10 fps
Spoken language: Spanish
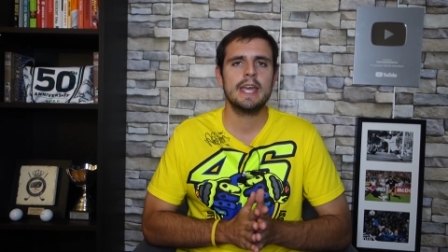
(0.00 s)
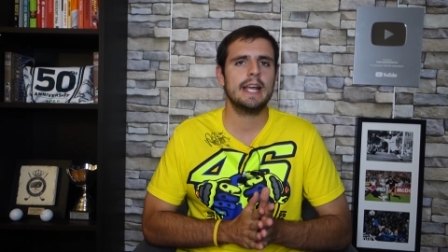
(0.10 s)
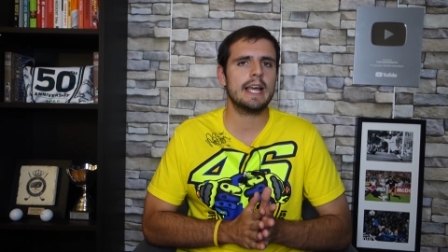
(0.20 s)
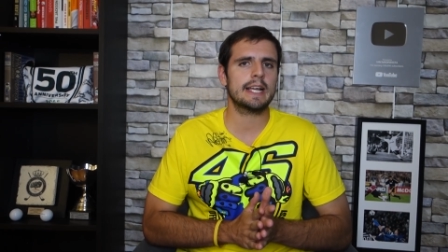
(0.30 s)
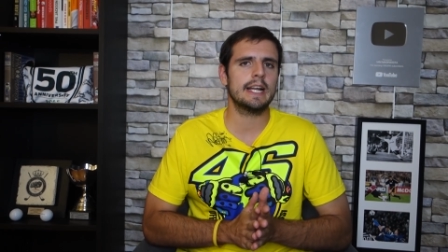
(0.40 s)

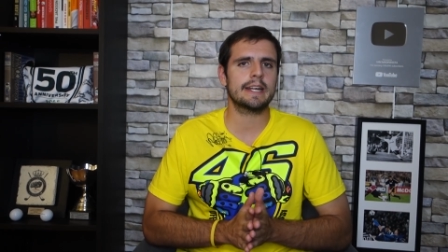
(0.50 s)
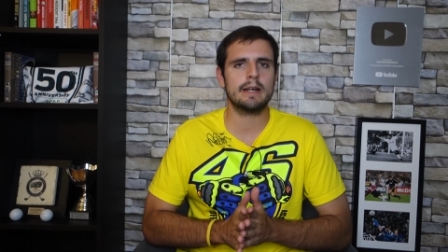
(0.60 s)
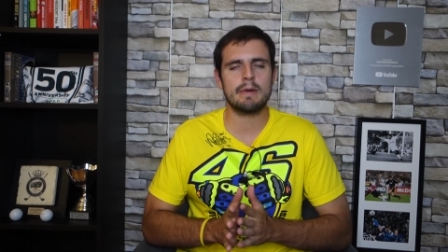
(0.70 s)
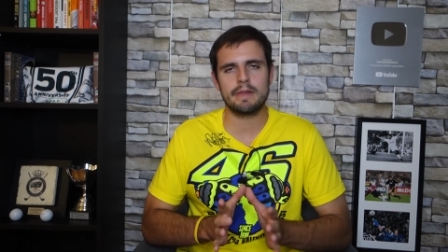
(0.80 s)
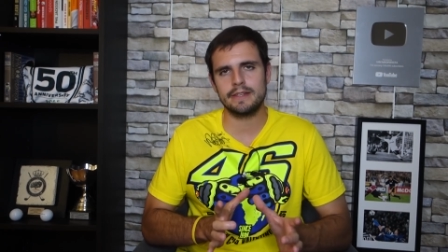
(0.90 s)
en la que el Real
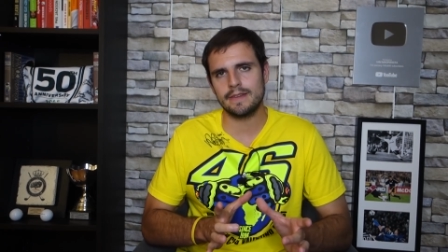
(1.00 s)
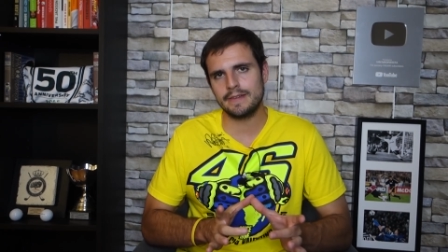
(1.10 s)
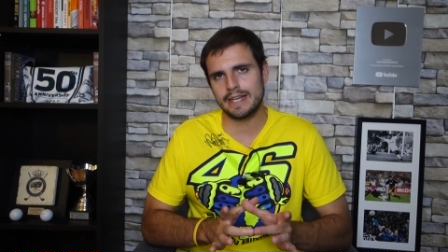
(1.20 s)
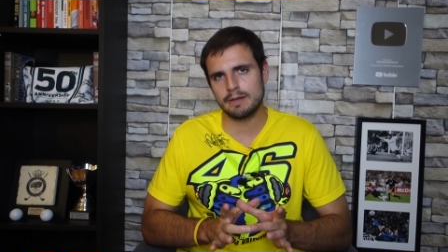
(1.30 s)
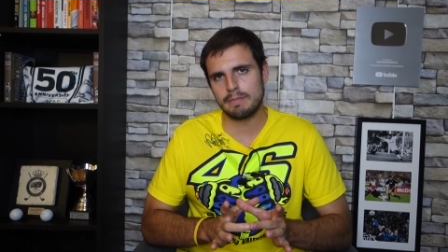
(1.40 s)
Madrid
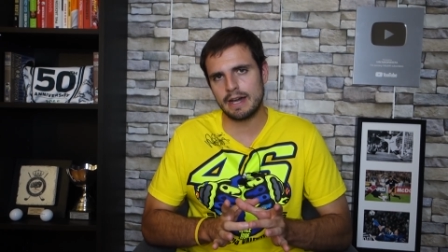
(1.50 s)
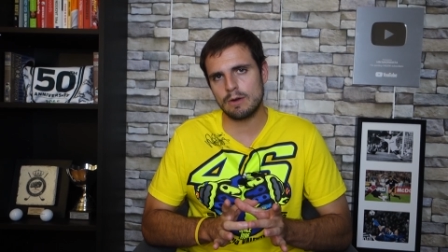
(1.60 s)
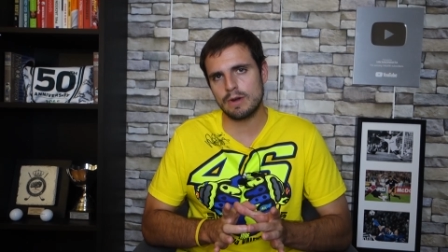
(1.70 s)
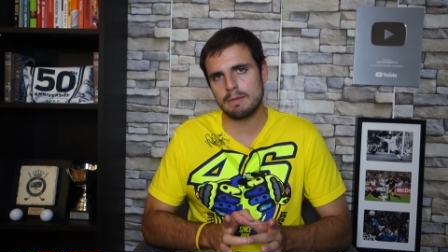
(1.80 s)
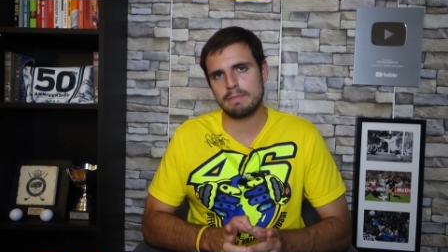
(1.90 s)
tendría que pagar
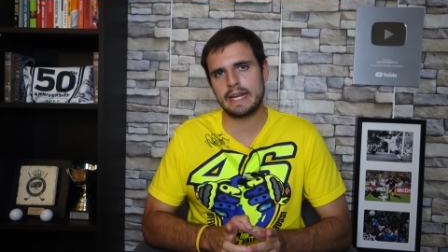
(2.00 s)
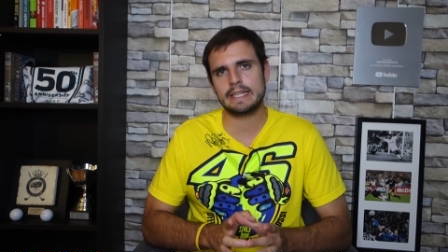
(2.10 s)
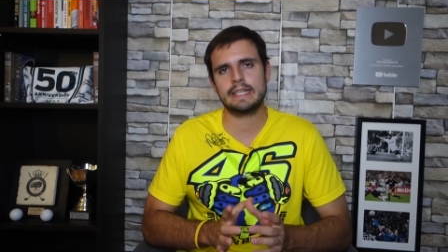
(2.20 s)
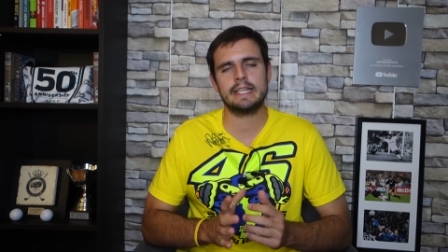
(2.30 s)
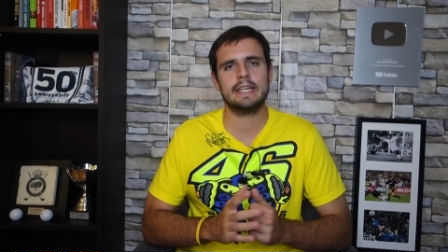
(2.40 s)
una
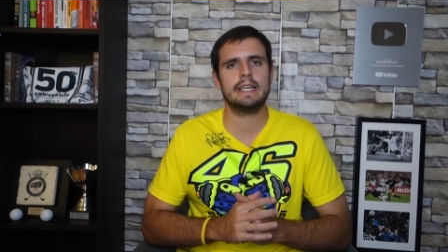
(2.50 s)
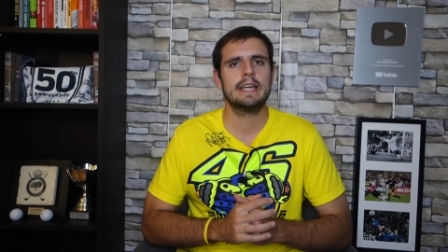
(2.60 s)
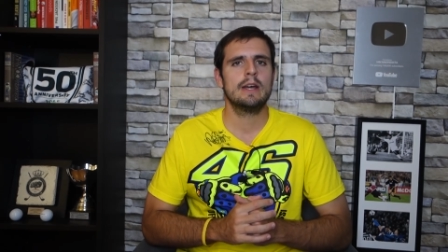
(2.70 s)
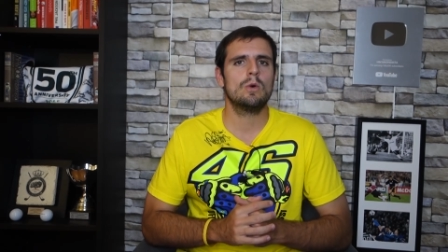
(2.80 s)
parte,